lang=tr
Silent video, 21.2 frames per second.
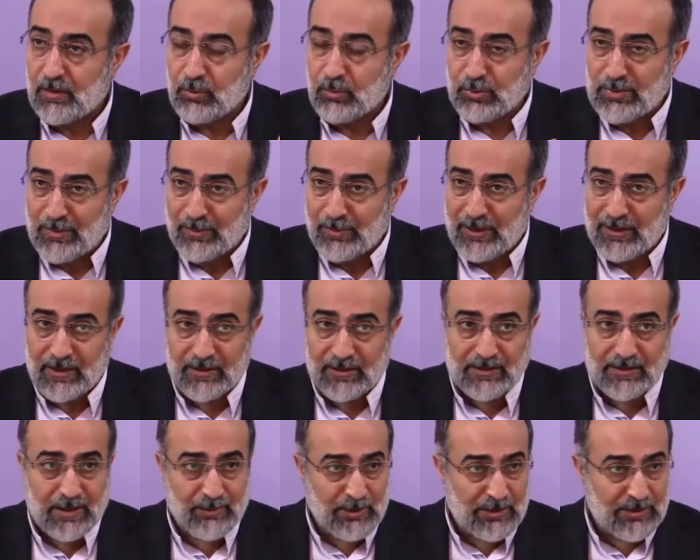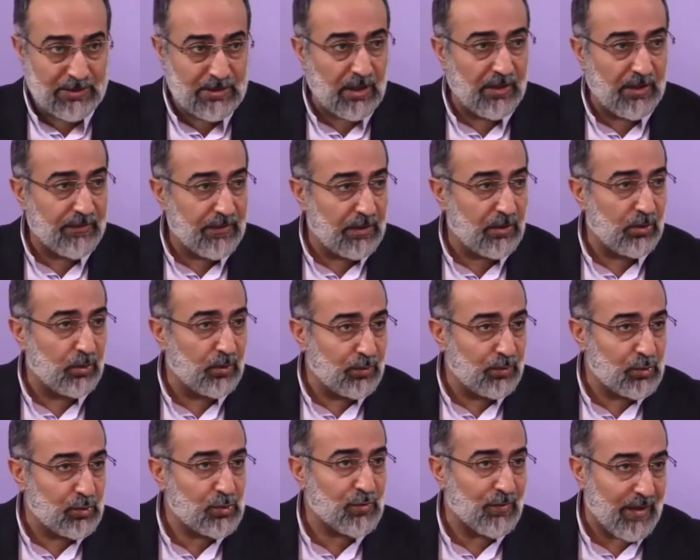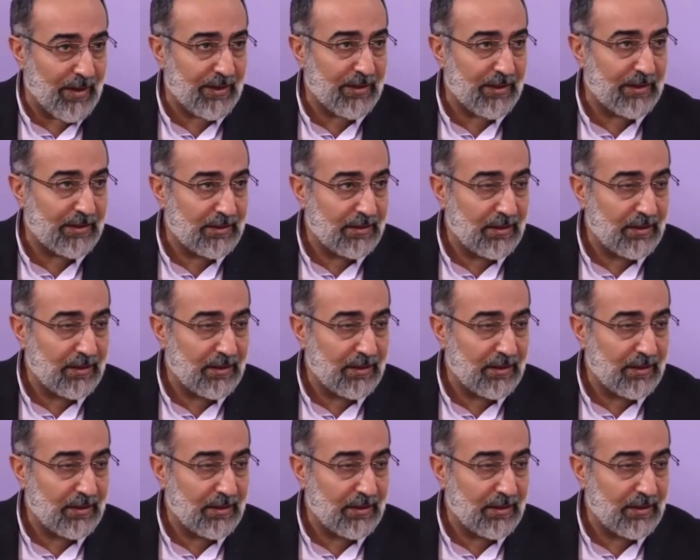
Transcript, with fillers: Bu memlekette bir caferi nüfus var.